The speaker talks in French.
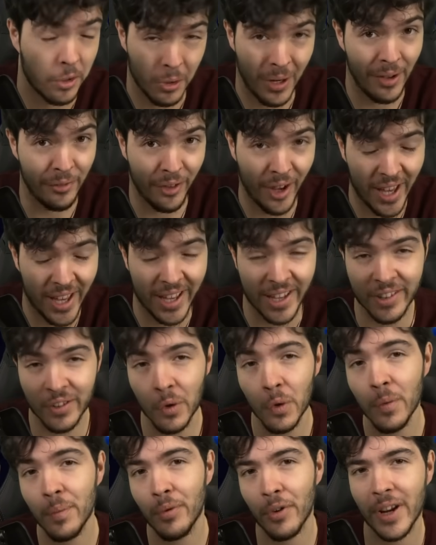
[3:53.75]
que la vraie
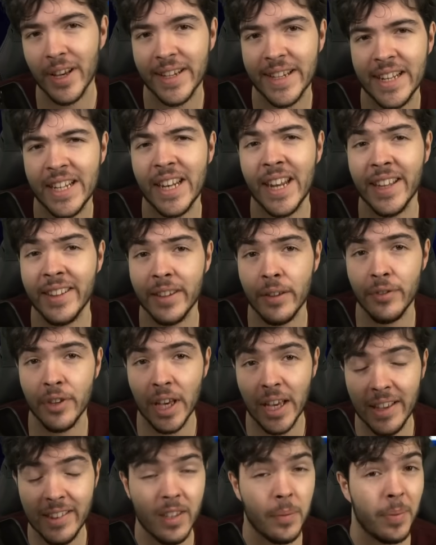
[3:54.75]
raison pour laquelle il a été
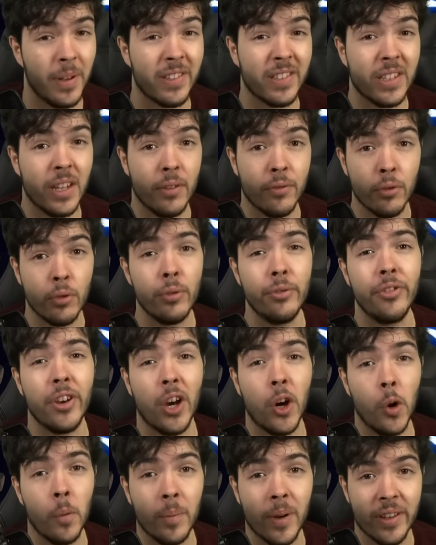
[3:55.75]
viré c'est parce qu'il a voulu
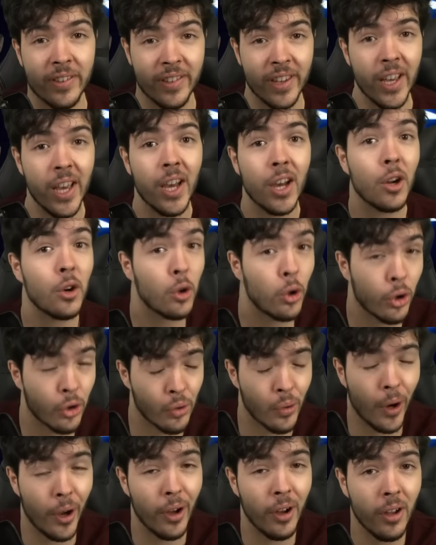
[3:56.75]
faire remplacer le
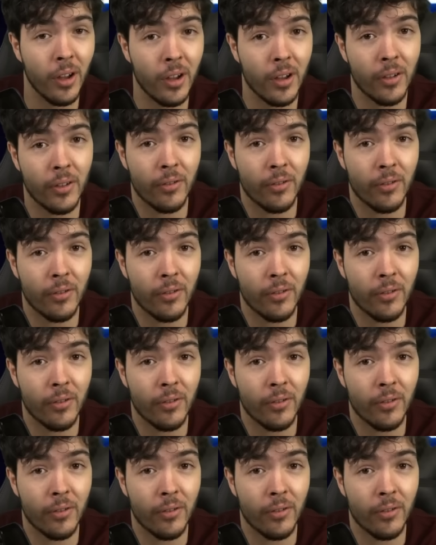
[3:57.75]
joueur